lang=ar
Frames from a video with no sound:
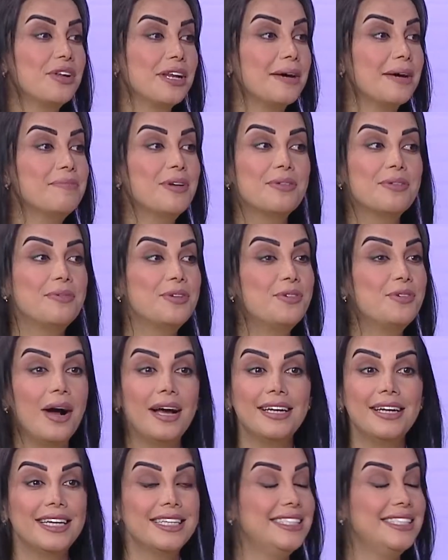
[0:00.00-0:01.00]
الابيض بده
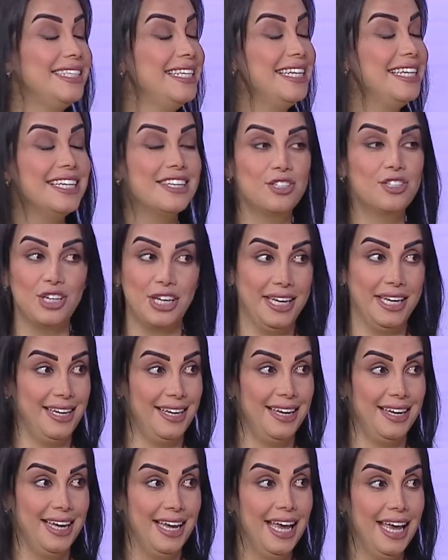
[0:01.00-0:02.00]
حدا كثير جريء
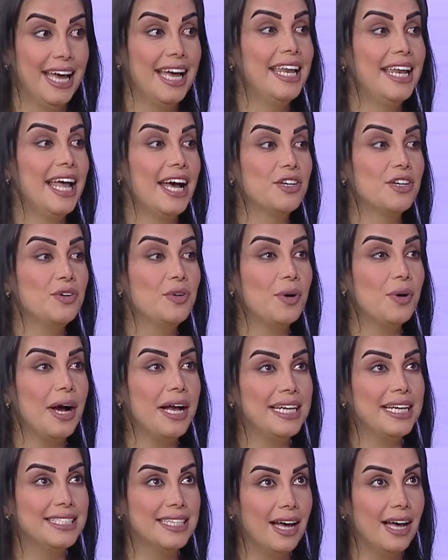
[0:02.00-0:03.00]
لانه
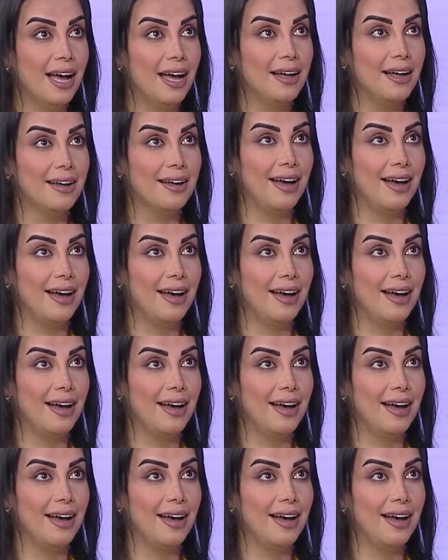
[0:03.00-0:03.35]
اذا